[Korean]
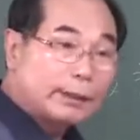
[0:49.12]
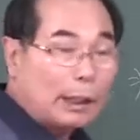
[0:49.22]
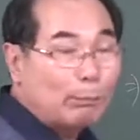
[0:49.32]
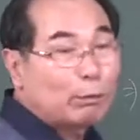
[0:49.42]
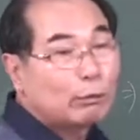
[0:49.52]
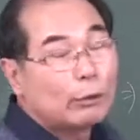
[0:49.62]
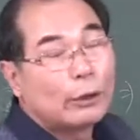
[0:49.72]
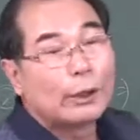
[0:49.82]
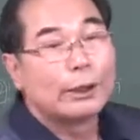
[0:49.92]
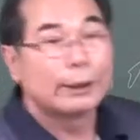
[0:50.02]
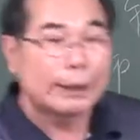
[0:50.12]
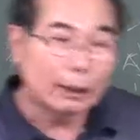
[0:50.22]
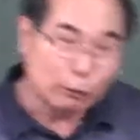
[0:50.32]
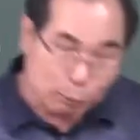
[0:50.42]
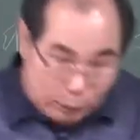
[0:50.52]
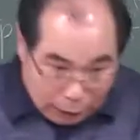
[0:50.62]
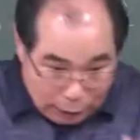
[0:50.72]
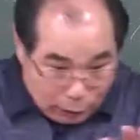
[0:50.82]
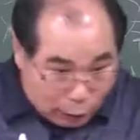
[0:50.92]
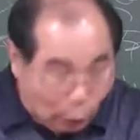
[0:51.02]
이제 앞으로 사주 풀 때
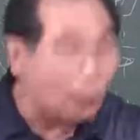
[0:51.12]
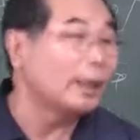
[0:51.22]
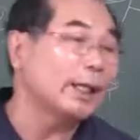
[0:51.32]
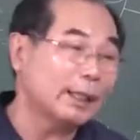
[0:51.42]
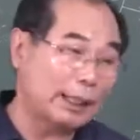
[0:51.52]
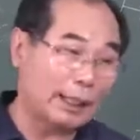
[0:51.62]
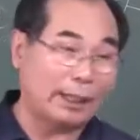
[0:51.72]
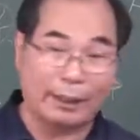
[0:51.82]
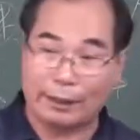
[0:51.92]
그걸 적용해야 돼.